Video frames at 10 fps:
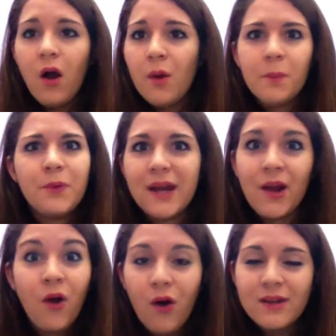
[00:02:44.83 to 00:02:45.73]

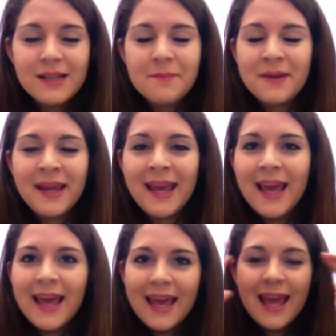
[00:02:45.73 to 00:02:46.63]
oppure cosa,
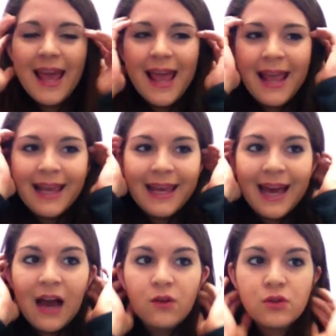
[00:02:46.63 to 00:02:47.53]
perché è il
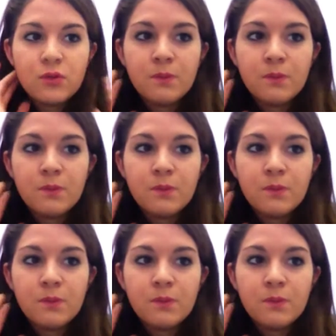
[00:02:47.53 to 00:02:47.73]
caos